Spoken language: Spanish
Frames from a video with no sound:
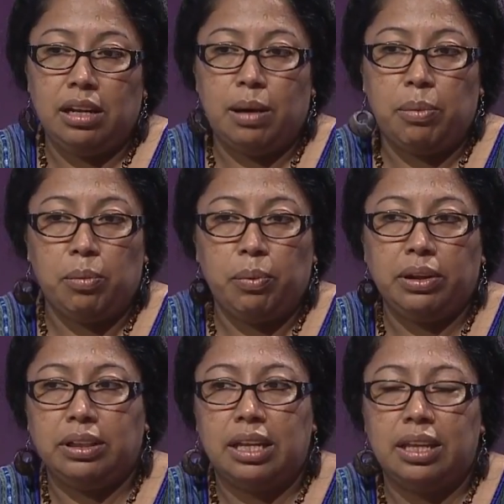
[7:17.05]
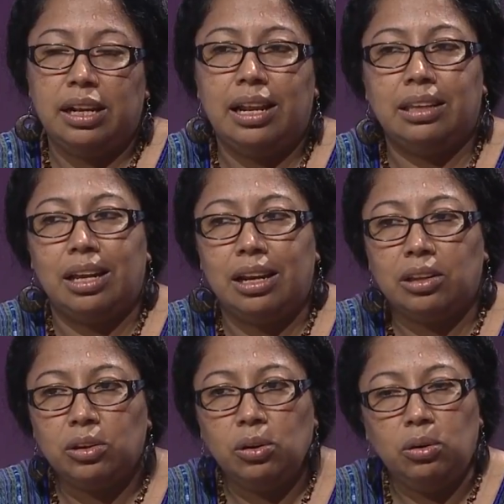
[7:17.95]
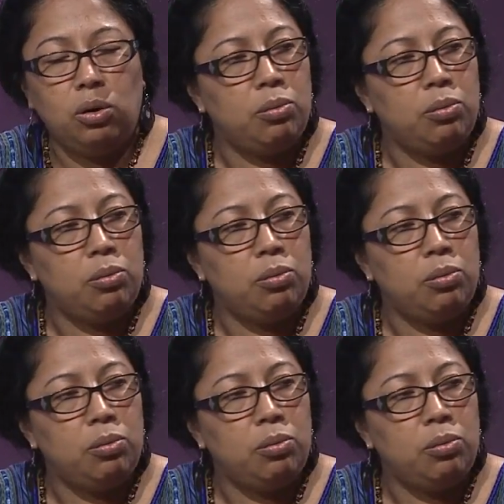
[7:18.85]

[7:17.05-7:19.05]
la propuesta de la sanación